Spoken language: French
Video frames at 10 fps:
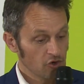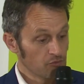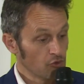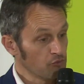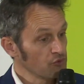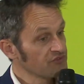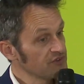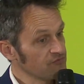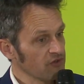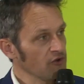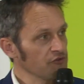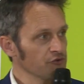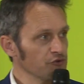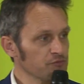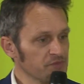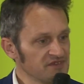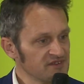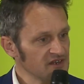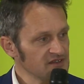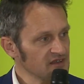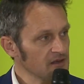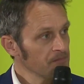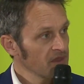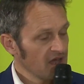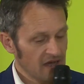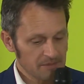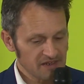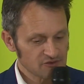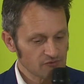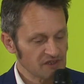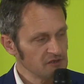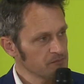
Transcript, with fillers: euh, propose différentes euh, spécialités à base de vanille.